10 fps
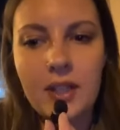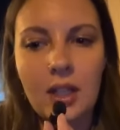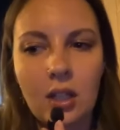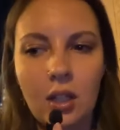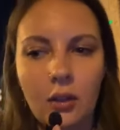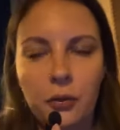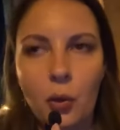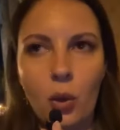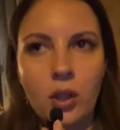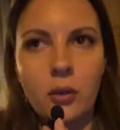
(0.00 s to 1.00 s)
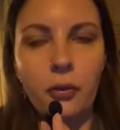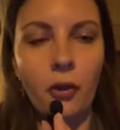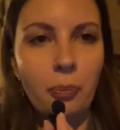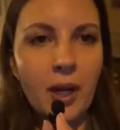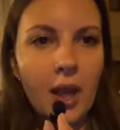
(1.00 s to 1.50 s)
всех входов
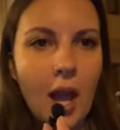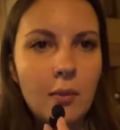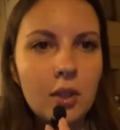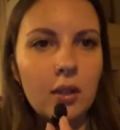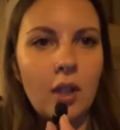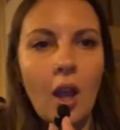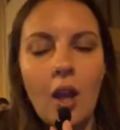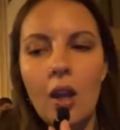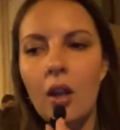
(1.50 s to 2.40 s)
в парламент.